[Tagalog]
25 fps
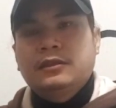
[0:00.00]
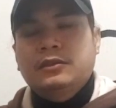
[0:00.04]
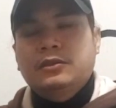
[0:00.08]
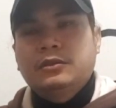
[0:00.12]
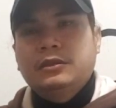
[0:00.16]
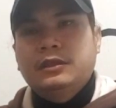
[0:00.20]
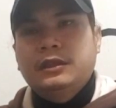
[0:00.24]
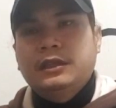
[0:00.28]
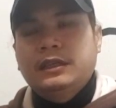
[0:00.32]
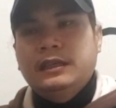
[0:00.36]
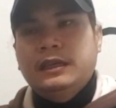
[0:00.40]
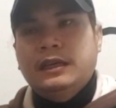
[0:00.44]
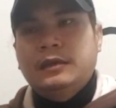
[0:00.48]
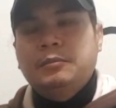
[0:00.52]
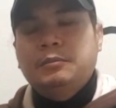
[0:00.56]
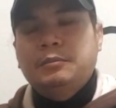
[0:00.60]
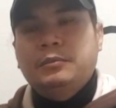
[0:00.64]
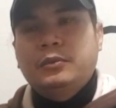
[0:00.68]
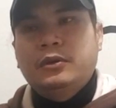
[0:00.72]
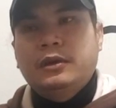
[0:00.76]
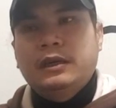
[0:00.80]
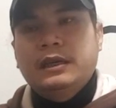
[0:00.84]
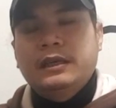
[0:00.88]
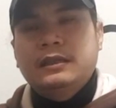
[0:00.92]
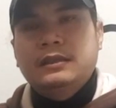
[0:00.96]
Kundi yan
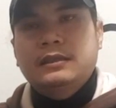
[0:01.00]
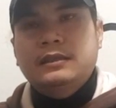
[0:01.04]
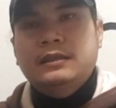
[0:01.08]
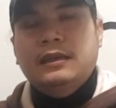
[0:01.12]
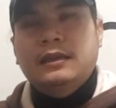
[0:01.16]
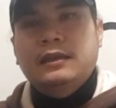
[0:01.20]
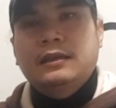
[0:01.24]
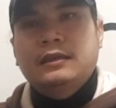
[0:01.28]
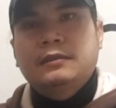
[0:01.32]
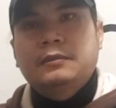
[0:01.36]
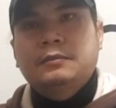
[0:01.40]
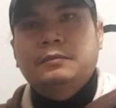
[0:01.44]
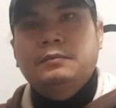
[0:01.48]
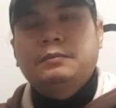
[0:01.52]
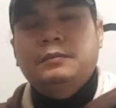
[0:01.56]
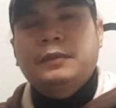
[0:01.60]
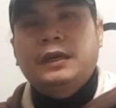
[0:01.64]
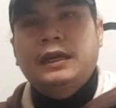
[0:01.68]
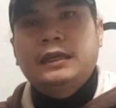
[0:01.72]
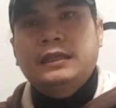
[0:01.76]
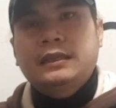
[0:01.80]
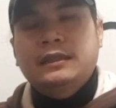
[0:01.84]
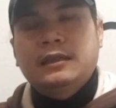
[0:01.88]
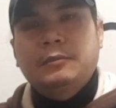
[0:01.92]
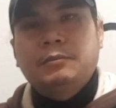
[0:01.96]
po ay isang
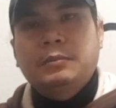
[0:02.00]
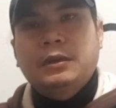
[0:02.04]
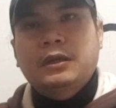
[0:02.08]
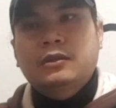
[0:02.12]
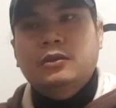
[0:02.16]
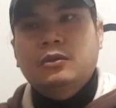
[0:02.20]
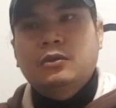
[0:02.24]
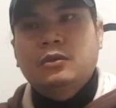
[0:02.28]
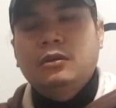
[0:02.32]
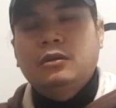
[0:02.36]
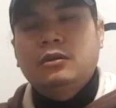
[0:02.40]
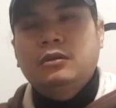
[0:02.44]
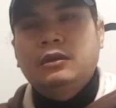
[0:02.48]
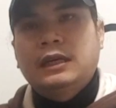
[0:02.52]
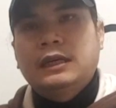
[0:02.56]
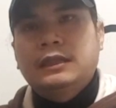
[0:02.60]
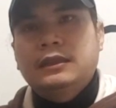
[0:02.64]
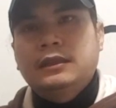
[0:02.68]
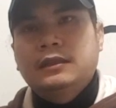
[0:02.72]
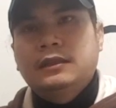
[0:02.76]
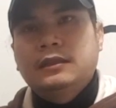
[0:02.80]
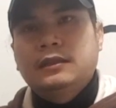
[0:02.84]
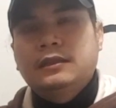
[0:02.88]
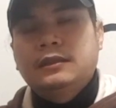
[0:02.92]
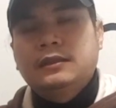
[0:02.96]
part ng pagtulong
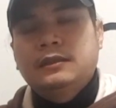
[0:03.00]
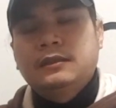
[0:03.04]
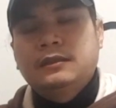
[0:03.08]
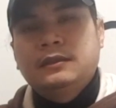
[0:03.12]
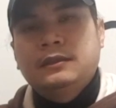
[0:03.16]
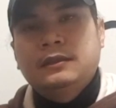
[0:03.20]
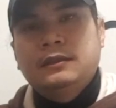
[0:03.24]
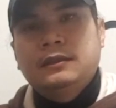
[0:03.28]
natin.